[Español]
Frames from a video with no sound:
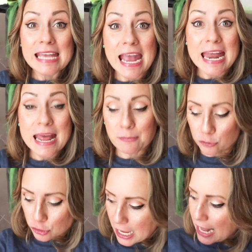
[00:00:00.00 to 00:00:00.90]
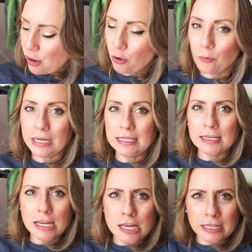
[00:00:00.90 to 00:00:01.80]
Queremos Halloween,
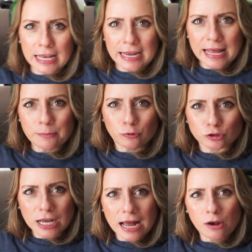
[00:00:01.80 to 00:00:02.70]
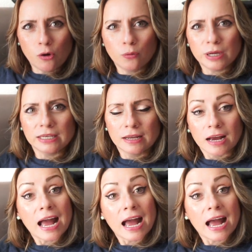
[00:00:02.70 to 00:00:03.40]
queremos Halloween,